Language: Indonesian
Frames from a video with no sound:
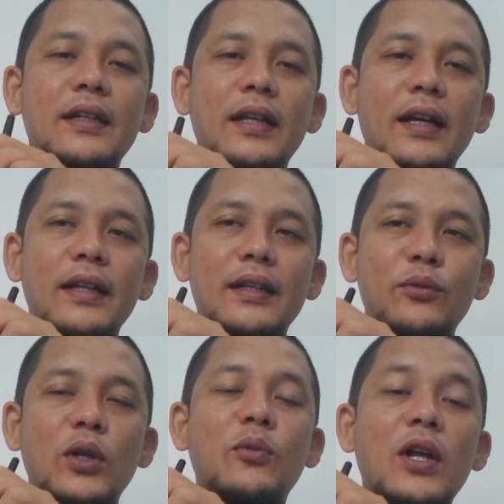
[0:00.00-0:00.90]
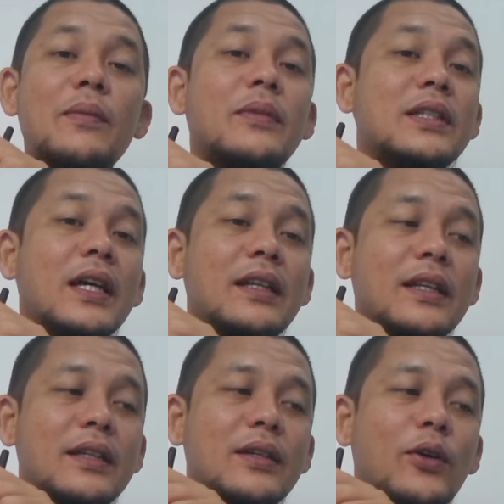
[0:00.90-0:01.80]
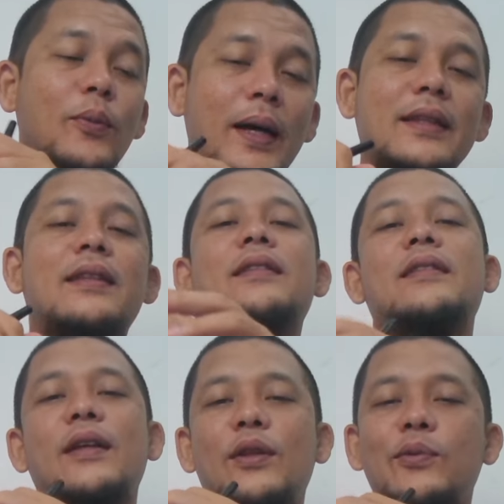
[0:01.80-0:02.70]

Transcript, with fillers: dan mudah-mudahan menjadi obat atau